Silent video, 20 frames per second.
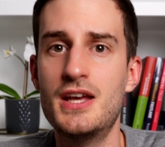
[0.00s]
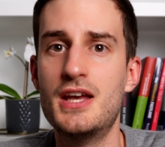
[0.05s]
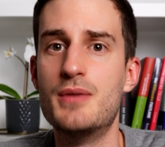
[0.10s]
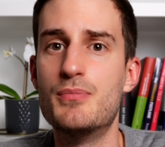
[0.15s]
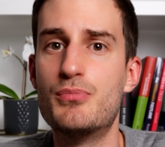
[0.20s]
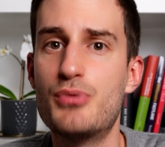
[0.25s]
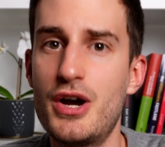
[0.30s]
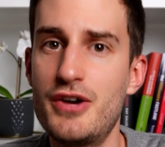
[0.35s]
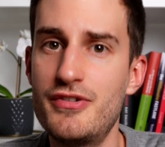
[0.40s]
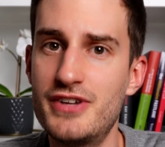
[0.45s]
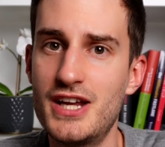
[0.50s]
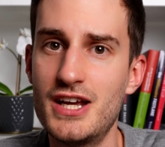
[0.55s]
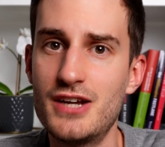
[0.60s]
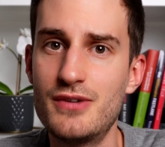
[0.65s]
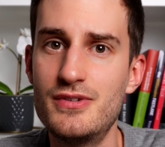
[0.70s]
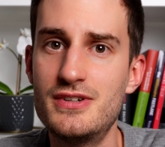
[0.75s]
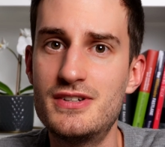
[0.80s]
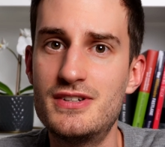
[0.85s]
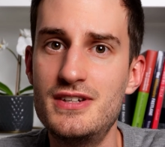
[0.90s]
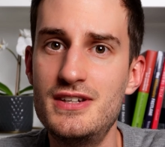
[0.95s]
Im Private
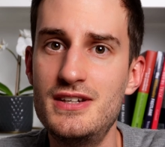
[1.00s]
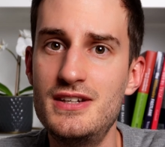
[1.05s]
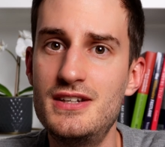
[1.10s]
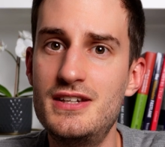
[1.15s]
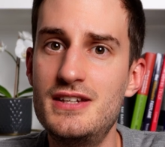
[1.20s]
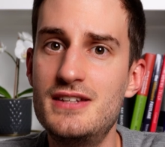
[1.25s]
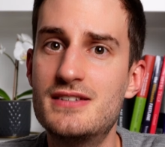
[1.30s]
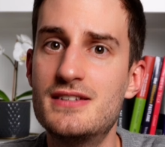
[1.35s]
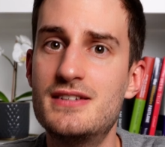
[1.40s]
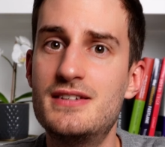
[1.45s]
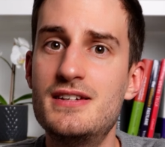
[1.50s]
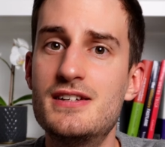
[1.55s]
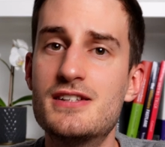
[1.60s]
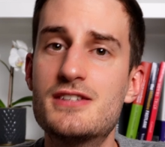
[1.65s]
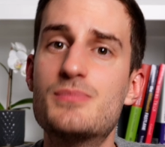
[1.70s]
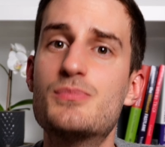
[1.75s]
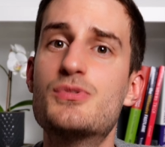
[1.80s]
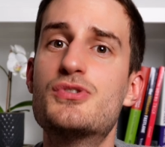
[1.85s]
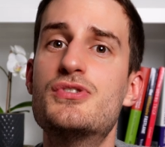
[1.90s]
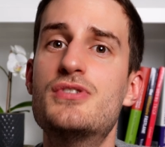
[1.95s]
Equity, diese
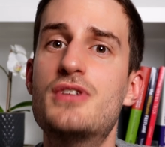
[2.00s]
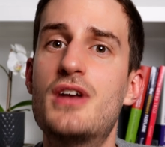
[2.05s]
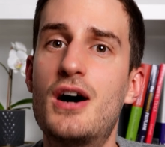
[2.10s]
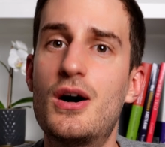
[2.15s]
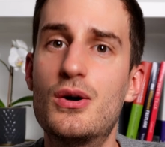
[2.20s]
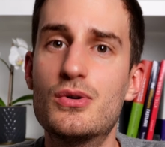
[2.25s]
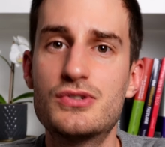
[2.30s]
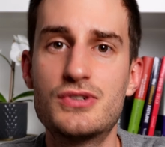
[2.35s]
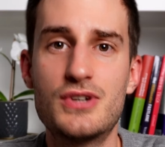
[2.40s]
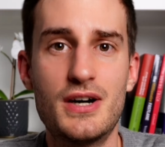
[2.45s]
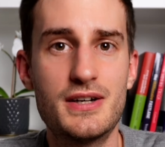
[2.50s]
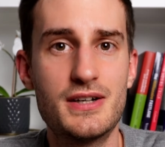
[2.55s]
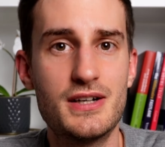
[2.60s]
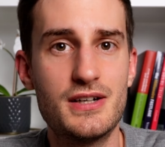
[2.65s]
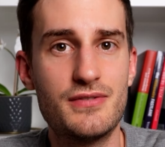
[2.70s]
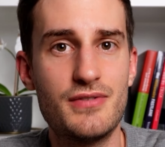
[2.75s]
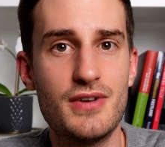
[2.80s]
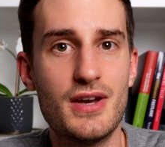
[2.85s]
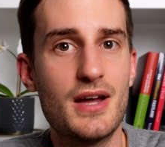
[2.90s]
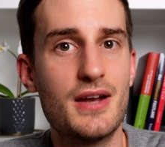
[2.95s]
Deals müssen
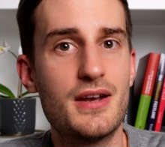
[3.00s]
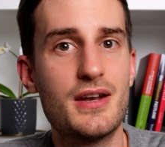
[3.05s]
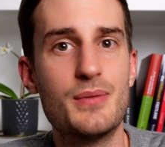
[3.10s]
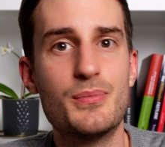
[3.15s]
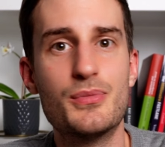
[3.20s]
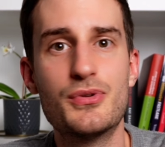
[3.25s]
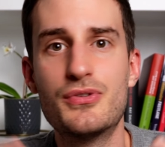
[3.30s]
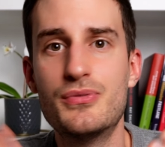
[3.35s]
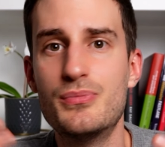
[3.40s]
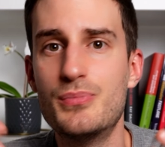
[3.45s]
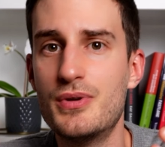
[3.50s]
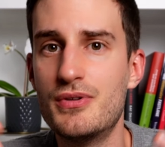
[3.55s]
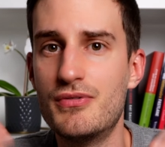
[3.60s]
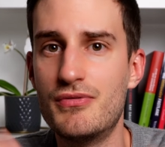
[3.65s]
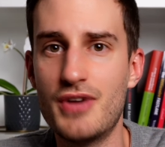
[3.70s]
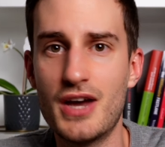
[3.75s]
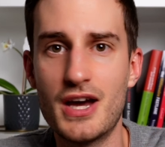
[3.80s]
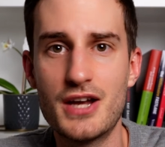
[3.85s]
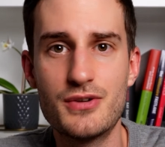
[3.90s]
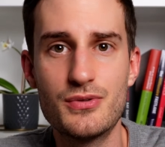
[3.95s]
ausgehandelt werden, da müssen
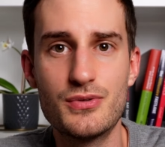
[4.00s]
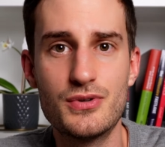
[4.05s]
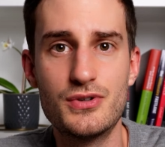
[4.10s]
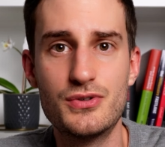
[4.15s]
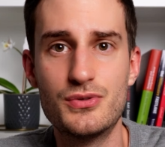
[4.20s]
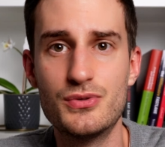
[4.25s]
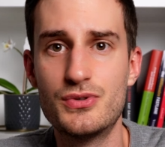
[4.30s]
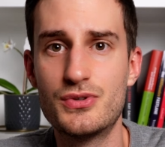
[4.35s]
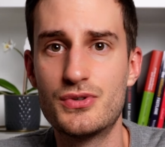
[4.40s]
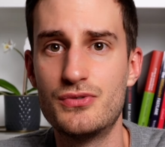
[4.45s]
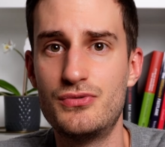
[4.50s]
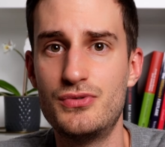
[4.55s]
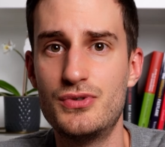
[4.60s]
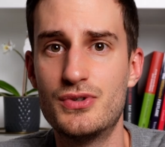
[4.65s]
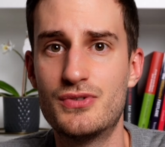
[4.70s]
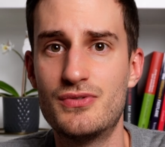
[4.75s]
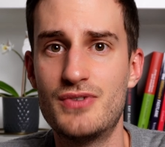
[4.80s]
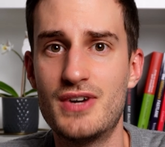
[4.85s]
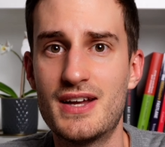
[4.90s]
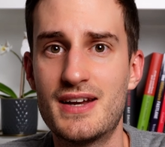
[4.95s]
Bewertungen
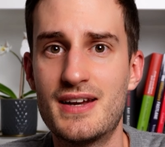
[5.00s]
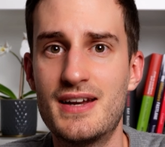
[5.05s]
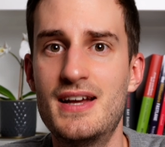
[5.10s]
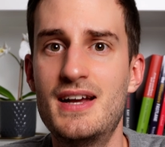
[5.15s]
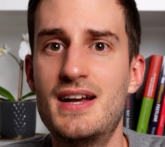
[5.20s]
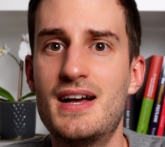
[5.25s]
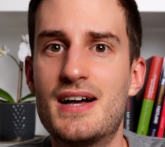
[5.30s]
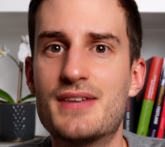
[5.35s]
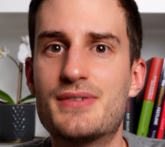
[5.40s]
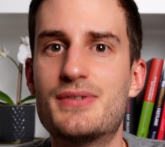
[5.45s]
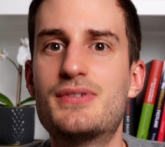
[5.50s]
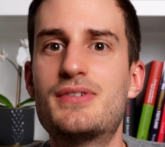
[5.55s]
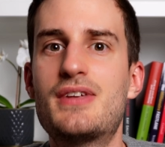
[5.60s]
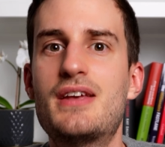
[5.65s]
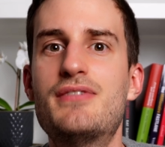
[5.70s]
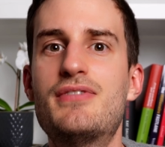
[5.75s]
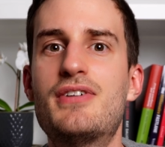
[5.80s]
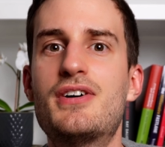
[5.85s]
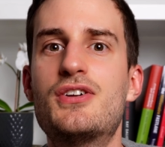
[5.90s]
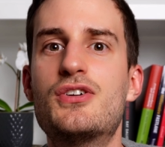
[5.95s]
durchgeführt werden. Also es ist
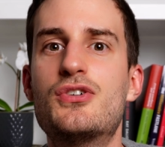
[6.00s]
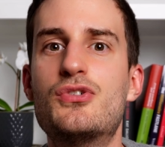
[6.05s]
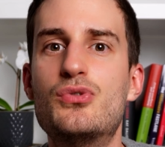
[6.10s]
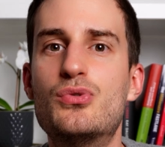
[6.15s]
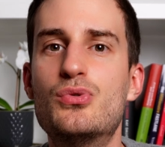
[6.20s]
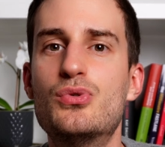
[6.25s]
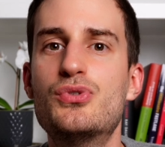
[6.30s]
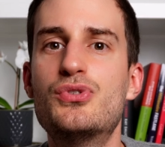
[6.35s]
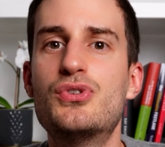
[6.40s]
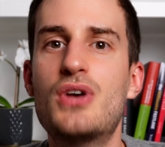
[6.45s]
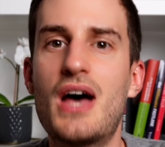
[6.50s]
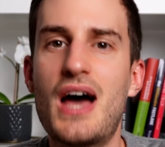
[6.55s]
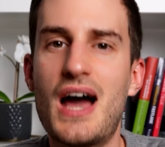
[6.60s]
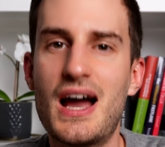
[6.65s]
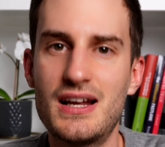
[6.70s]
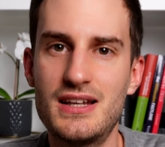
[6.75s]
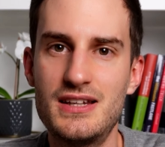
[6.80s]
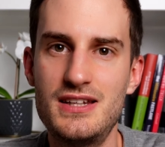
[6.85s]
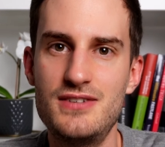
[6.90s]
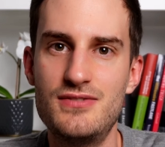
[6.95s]
einfach eine große
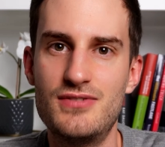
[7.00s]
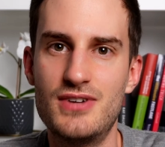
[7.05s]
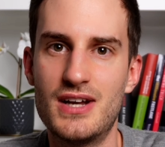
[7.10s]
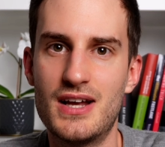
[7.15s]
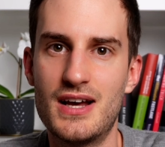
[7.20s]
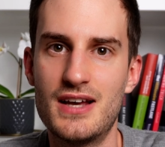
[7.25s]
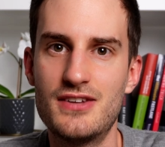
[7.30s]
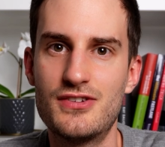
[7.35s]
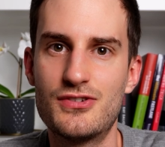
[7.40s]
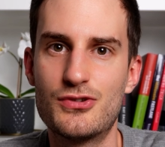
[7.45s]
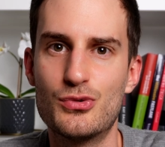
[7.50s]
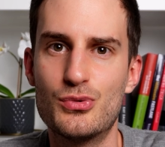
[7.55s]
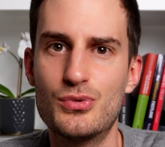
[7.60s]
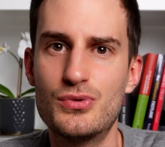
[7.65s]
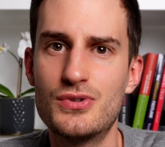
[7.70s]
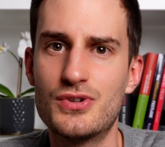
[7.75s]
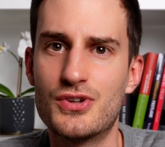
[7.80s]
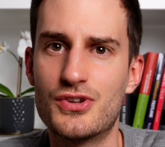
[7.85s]
aktive Leistung.